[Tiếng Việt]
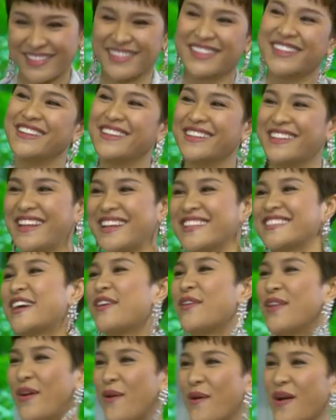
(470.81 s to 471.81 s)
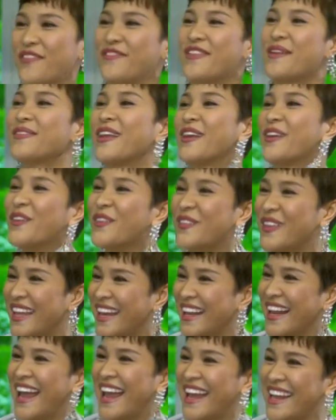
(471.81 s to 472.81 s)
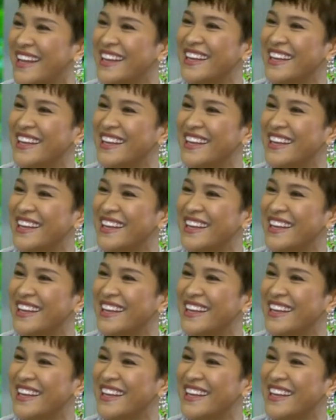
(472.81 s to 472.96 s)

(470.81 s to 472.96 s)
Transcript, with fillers: nửa tiếng sau là hóa phép thành côn tiên ngay